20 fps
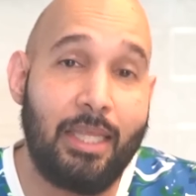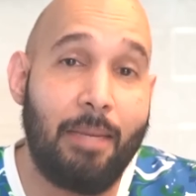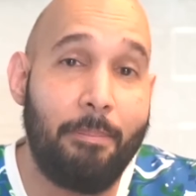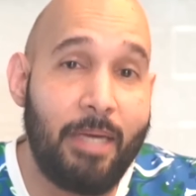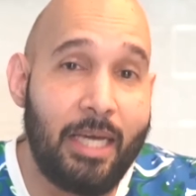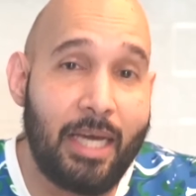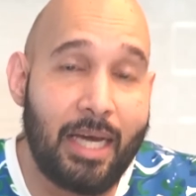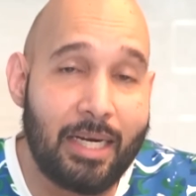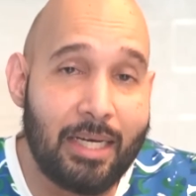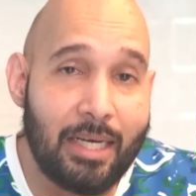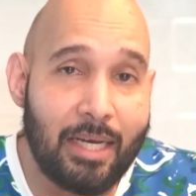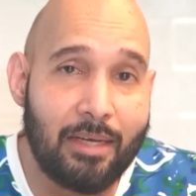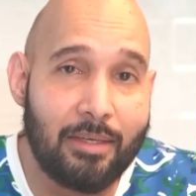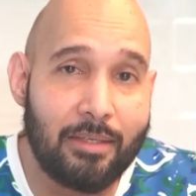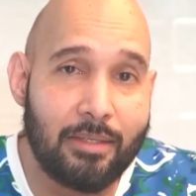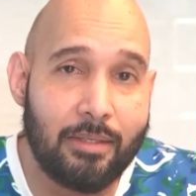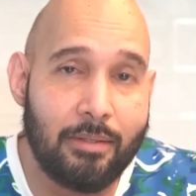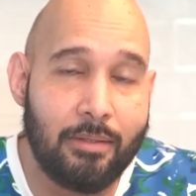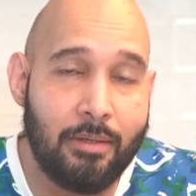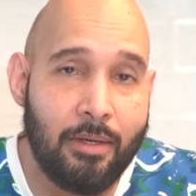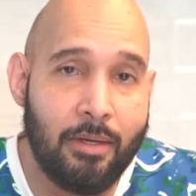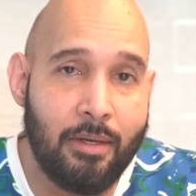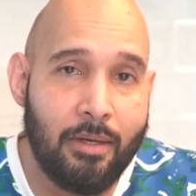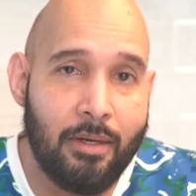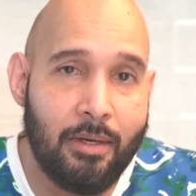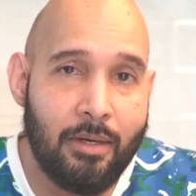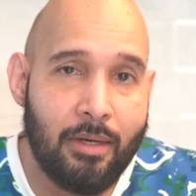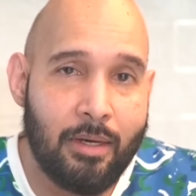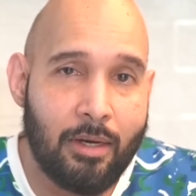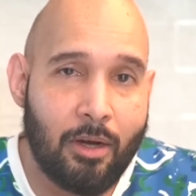Tapi karena
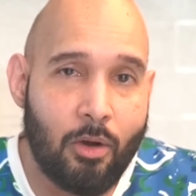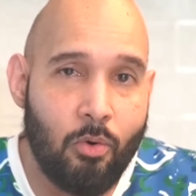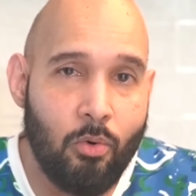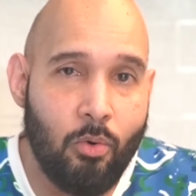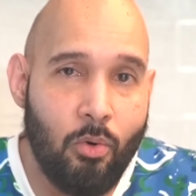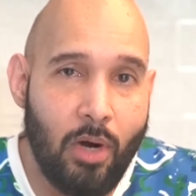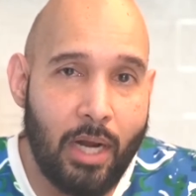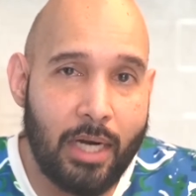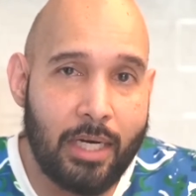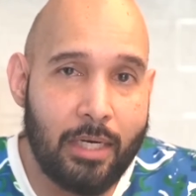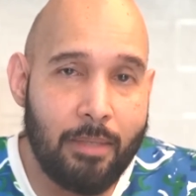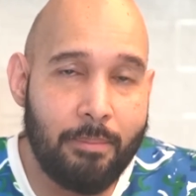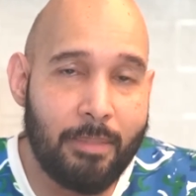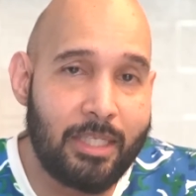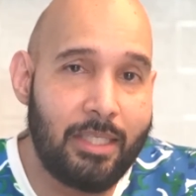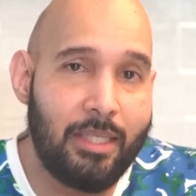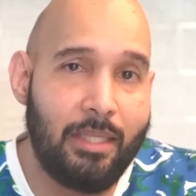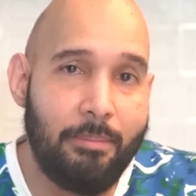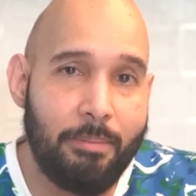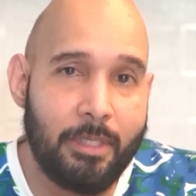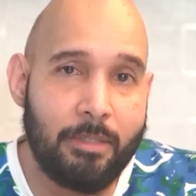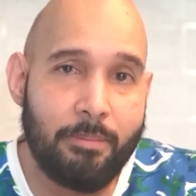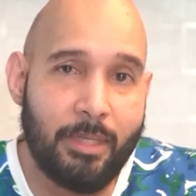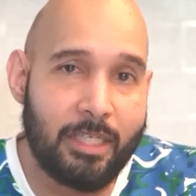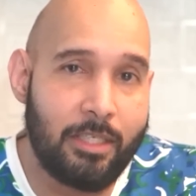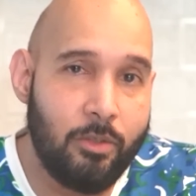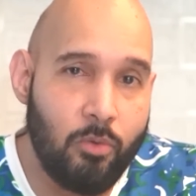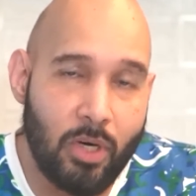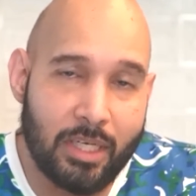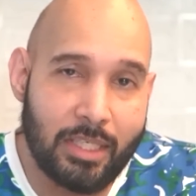keunggulan ini masih tipis,
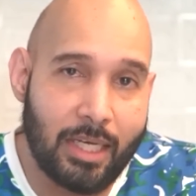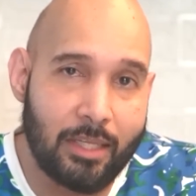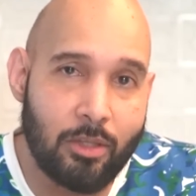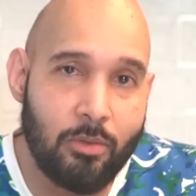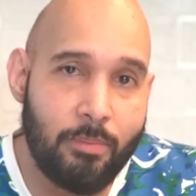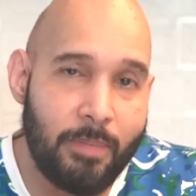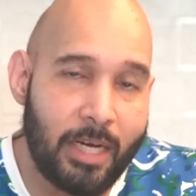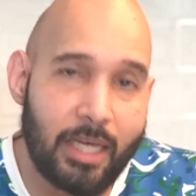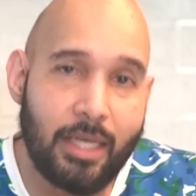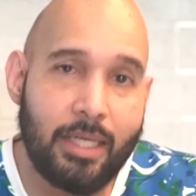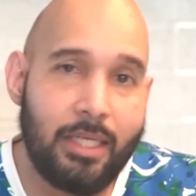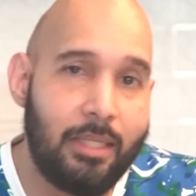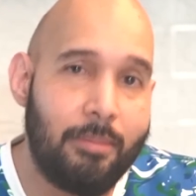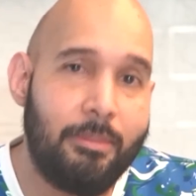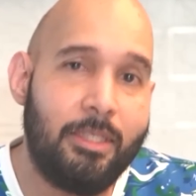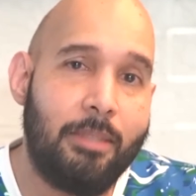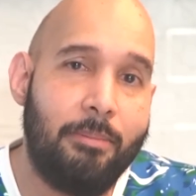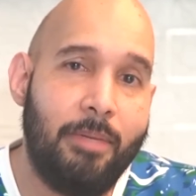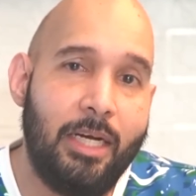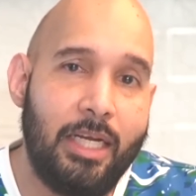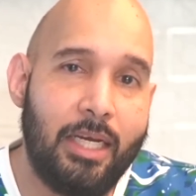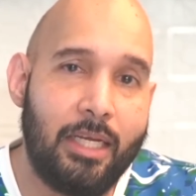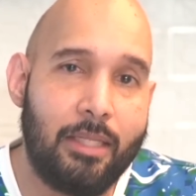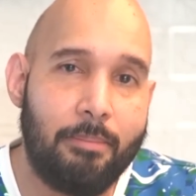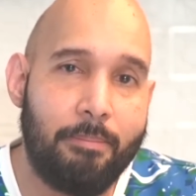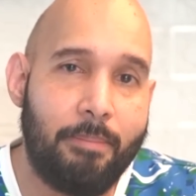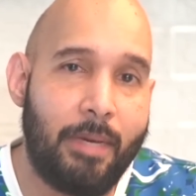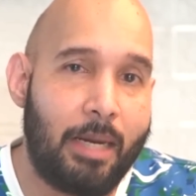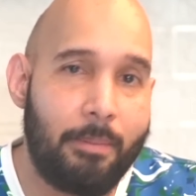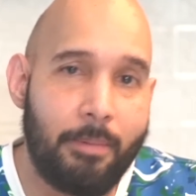masih 2-1, maka kita bisa melihat
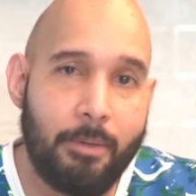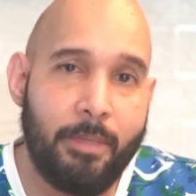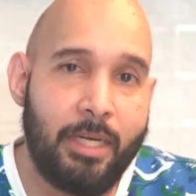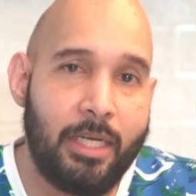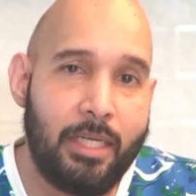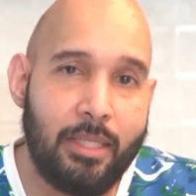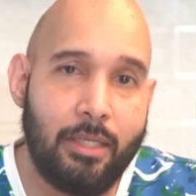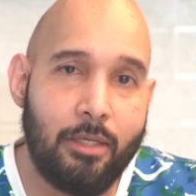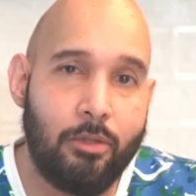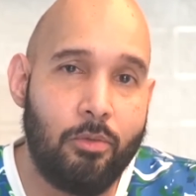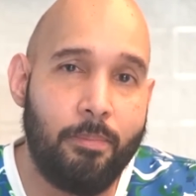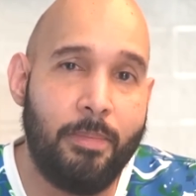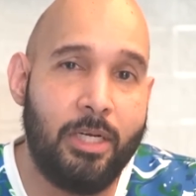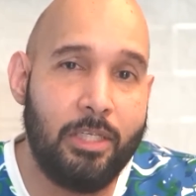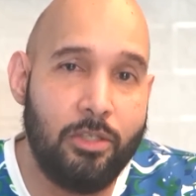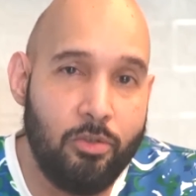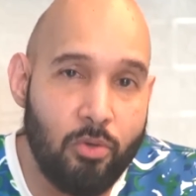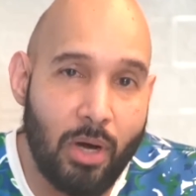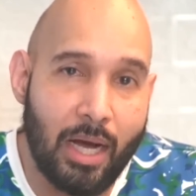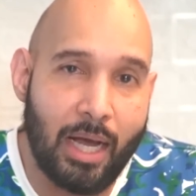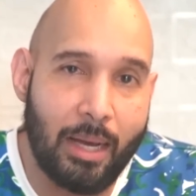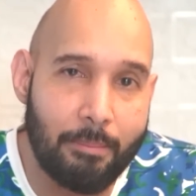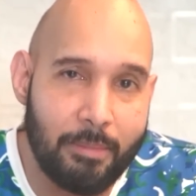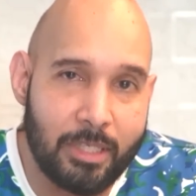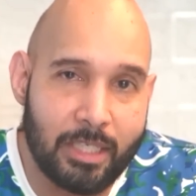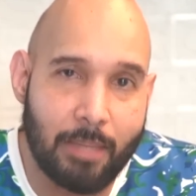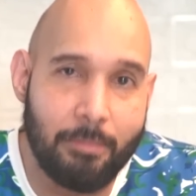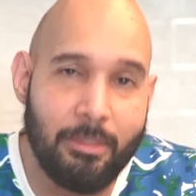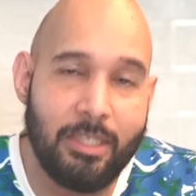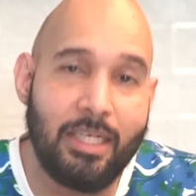para pemain kita tuh berjuang
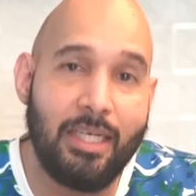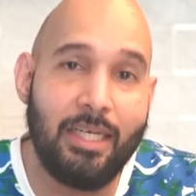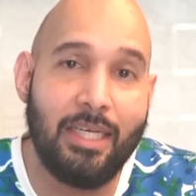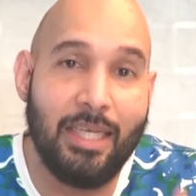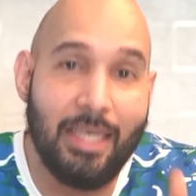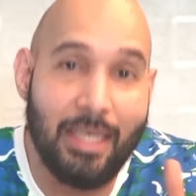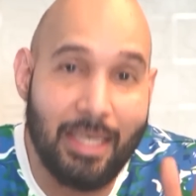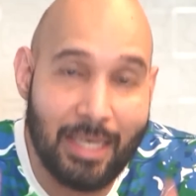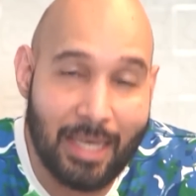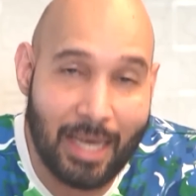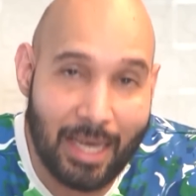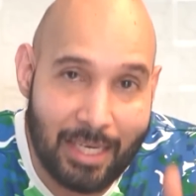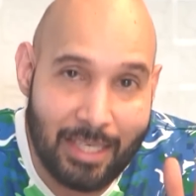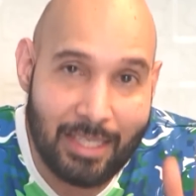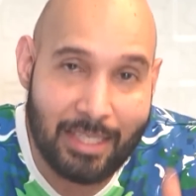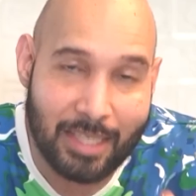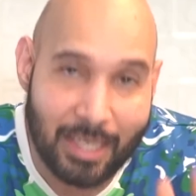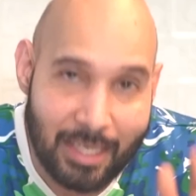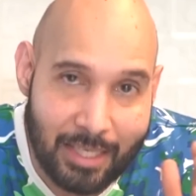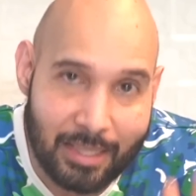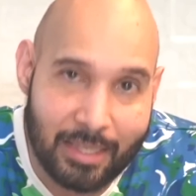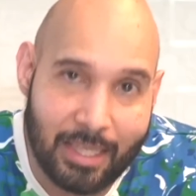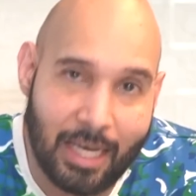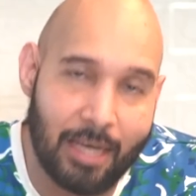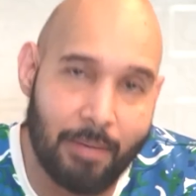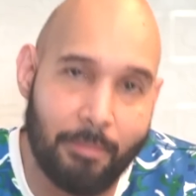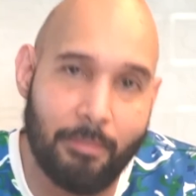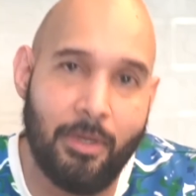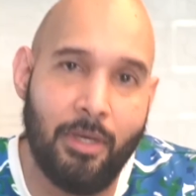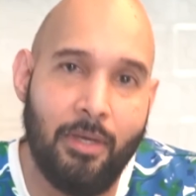habis-habisan hingga injury
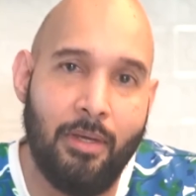time.